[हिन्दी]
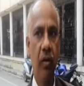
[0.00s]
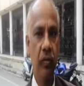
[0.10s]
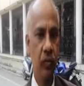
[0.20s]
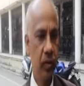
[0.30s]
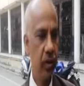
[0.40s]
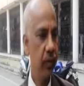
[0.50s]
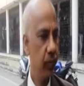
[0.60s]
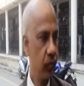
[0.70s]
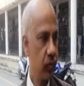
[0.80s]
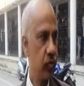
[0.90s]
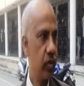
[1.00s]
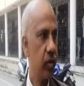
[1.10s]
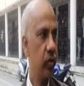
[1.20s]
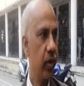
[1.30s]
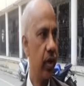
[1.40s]
और चूँकि अभी
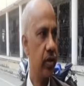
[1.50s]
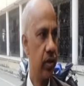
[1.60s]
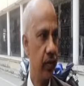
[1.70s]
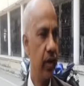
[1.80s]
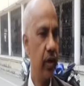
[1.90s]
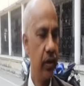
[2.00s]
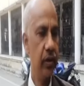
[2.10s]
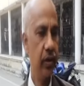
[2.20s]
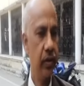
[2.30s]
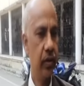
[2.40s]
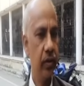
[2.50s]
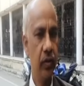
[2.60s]
प्रोसिक्यूशन के द्वारा आज गवाह नहीं थे